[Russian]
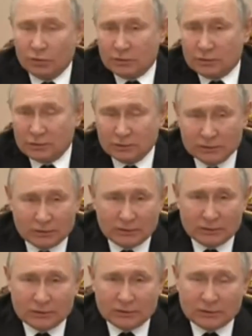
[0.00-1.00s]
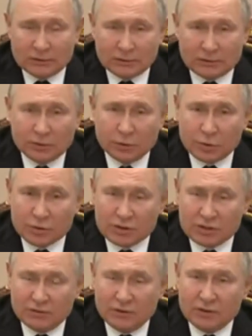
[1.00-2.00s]
не только
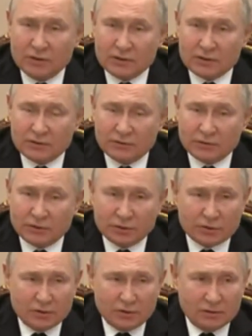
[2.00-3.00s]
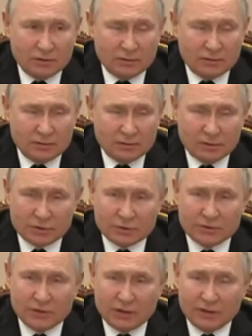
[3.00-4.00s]
недружественные действия в отношении
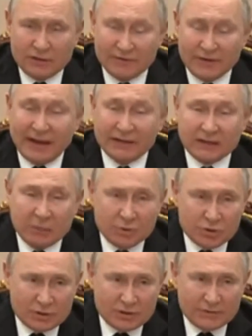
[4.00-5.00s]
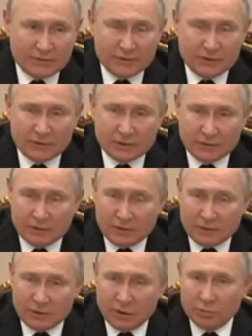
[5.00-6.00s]
нашей страны в экономической сфере,
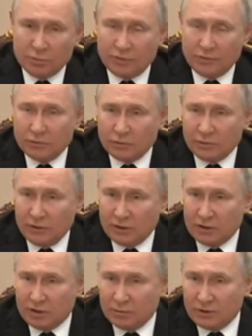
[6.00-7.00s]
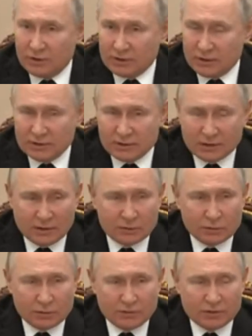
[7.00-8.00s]
я имею в виду нелегитимные санкции, о
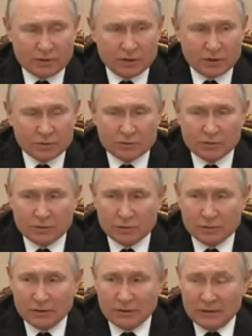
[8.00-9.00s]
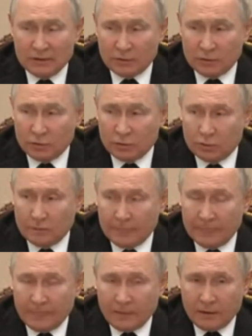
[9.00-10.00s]
которых все хорошо знают,
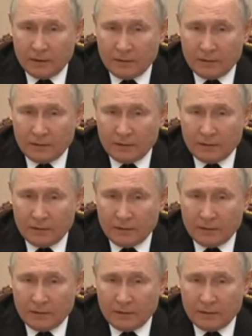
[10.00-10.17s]
но